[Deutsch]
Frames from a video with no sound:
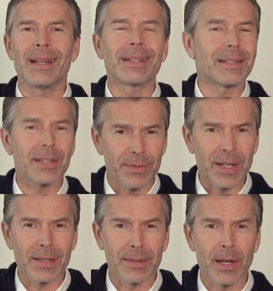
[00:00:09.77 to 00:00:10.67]
Das ist
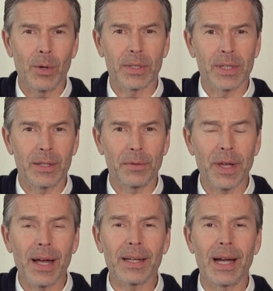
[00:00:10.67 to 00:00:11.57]
zwar sehr traurig, keine
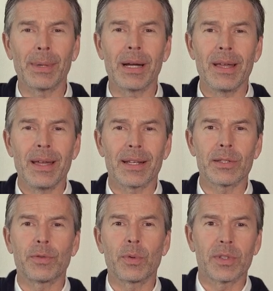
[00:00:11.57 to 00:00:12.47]
Frage, aber das
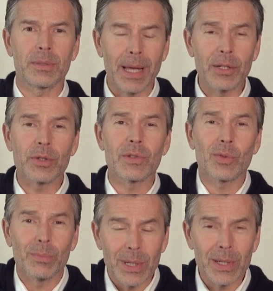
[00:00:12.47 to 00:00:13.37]
ist für uns Menschen
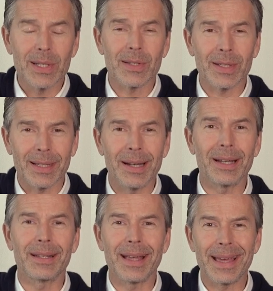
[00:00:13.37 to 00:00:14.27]
zumindest
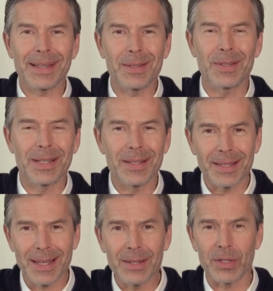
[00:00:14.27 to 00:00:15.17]
kein
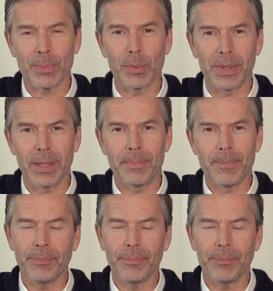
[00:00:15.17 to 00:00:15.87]
existenzielles Problem.